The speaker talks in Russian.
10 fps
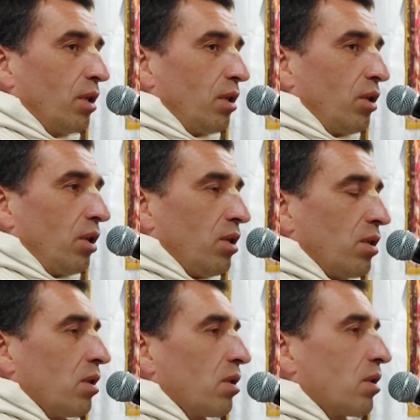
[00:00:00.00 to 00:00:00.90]
И
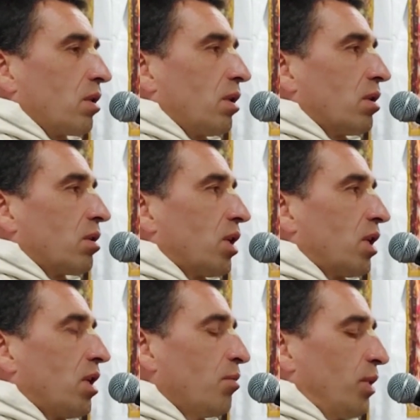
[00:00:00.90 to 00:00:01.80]
с, с,
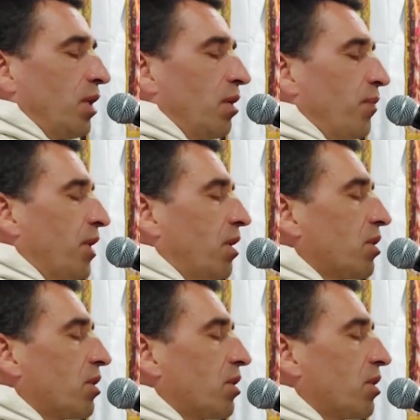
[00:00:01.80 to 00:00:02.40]
таким, э,